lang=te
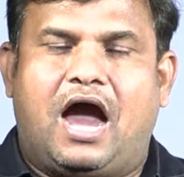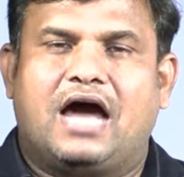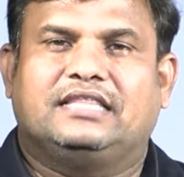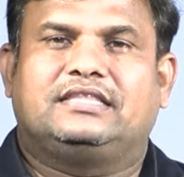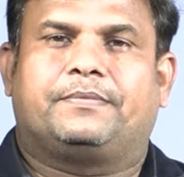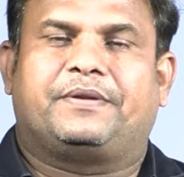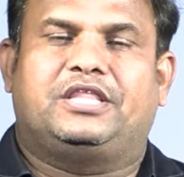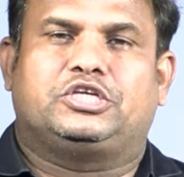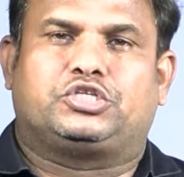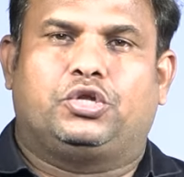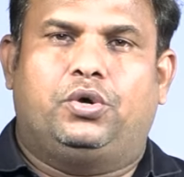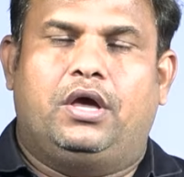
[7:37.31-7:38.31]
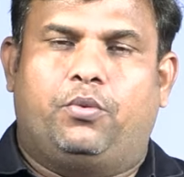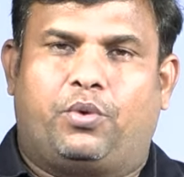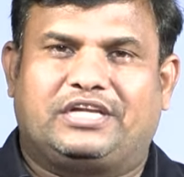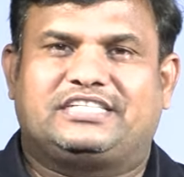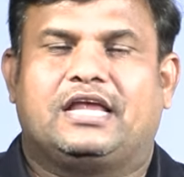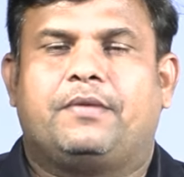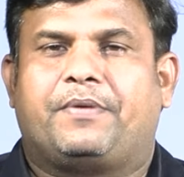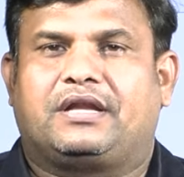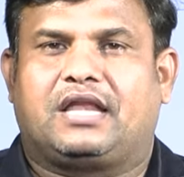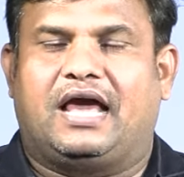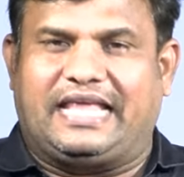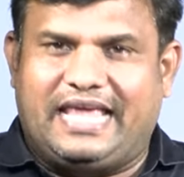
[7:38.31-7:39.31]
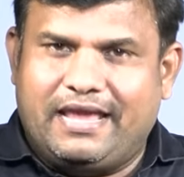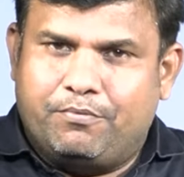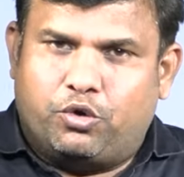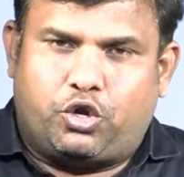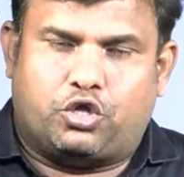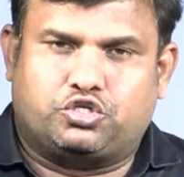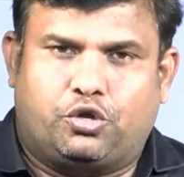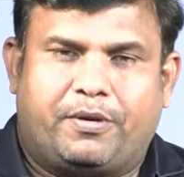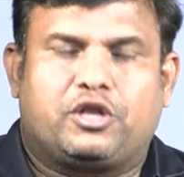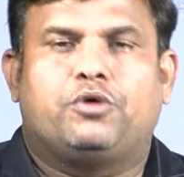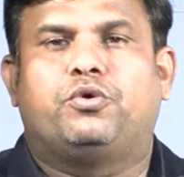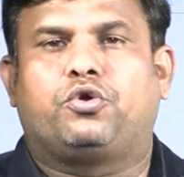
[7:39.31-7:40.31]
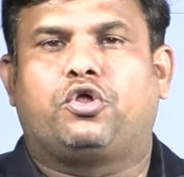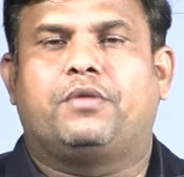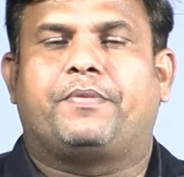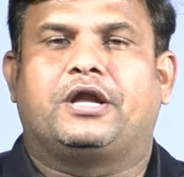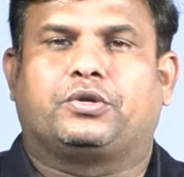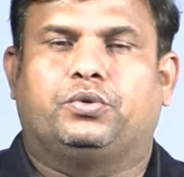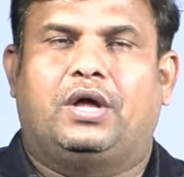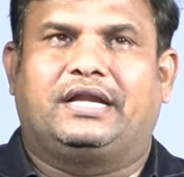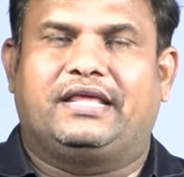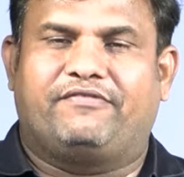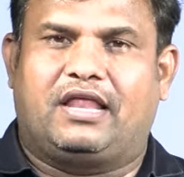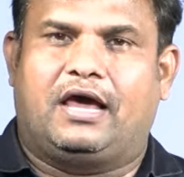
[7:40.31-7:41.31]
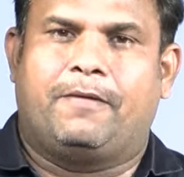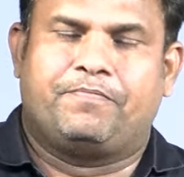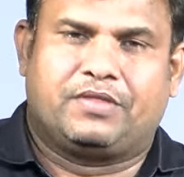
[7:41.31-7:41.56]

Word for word: ఆంధ్రప్రదేశ్లో వర్షాల పట్ల ఈ మూడు రోజులు మరో మూడు రోజుల పాటు అంటే ఇవాళ